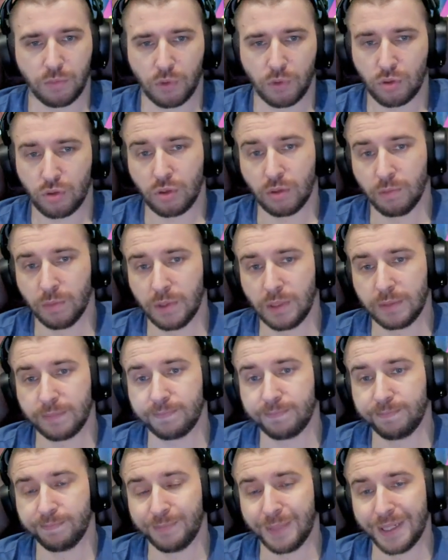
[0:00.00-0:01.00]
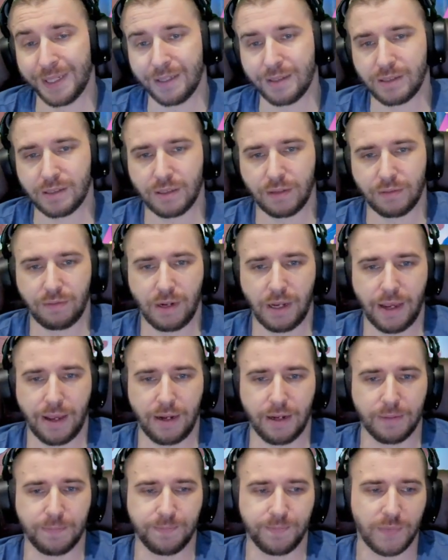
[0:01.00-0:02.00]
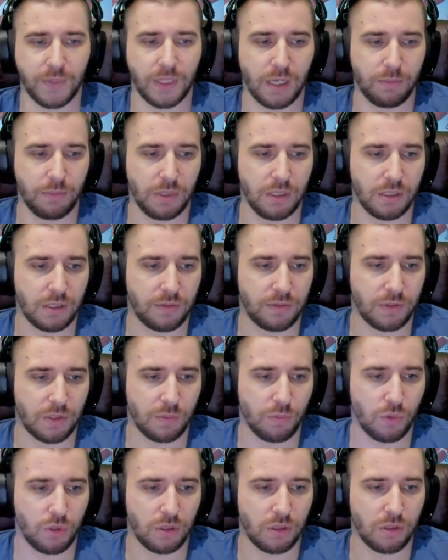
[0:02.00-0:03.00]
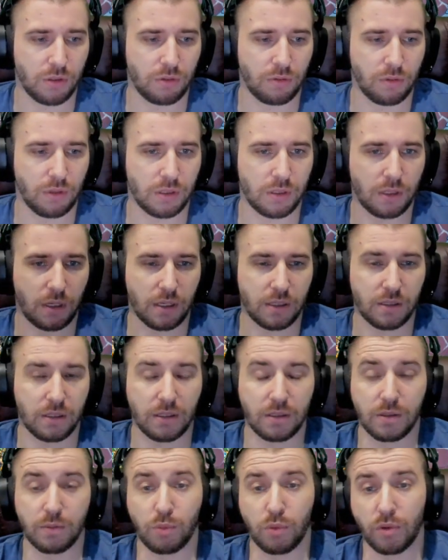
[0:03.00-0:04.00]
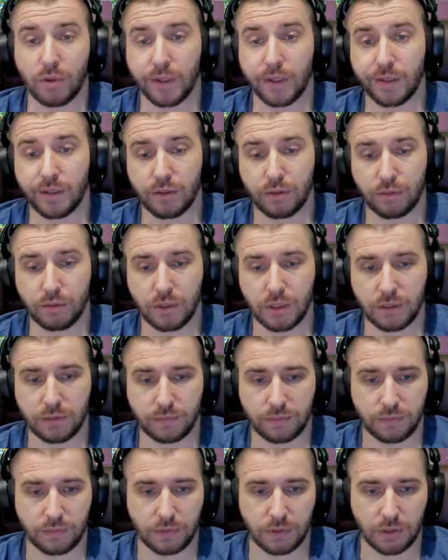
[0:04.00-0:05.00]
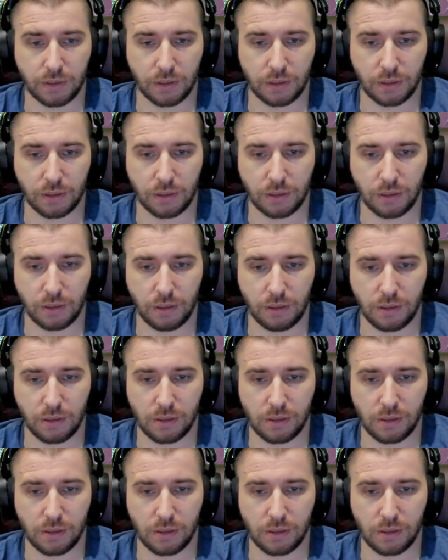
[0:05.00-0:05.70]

то, что мы понаставляли. Там есть возможность у нас разных сборок героев, э, и,